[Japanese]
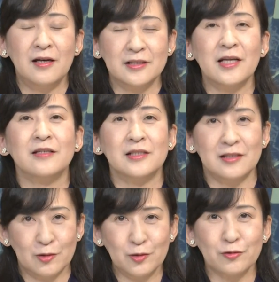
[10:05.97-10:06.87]
先
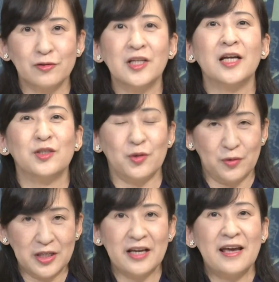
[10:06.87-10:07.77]
日宮内
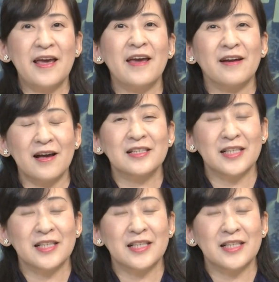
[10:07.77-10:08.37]
庁に返還